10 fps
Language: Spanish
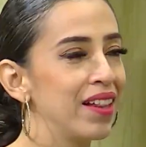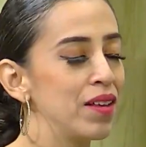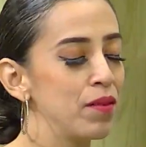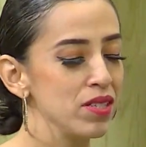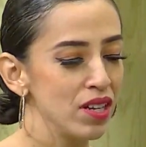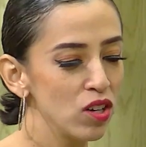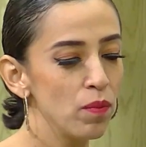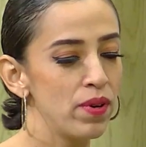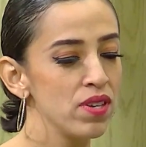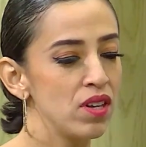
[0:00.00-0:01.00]
va a estar
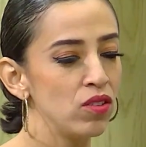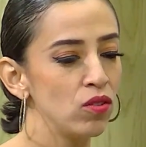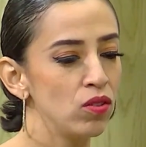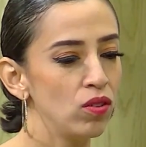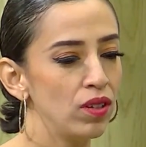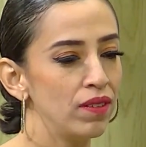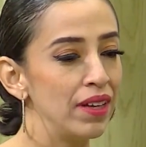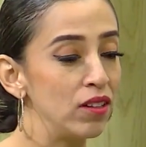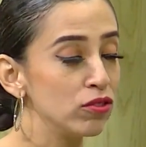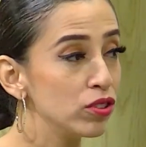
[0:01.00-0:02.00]
acompañando eh, en
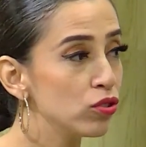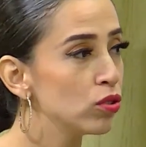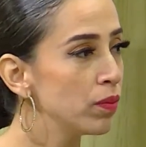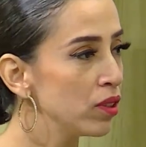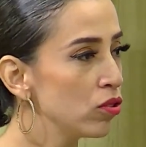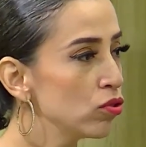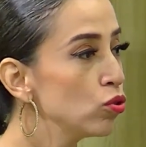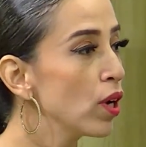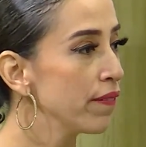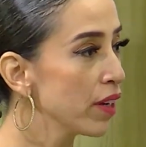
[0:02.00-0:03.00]
los instrumentos
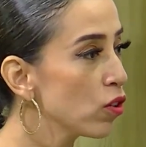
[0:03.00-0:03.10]
yucatecos.